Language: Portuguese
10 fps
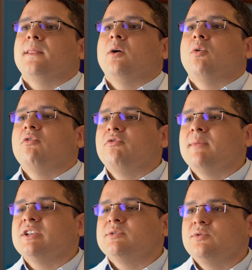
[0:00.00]
houve
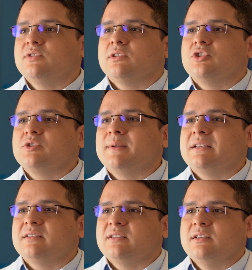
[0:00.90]
uma diminuição
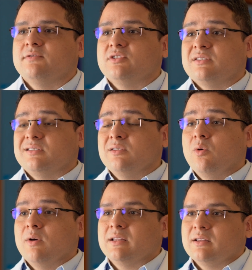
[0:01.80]
expressiva de
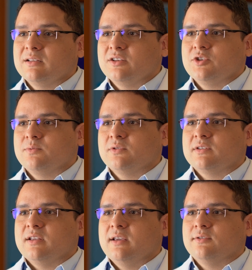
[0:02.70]

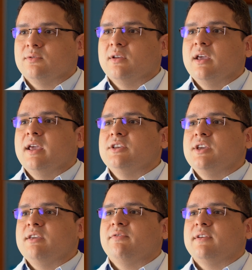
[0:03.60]
56%
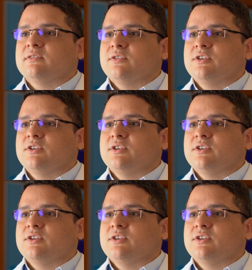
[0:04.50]
em infecções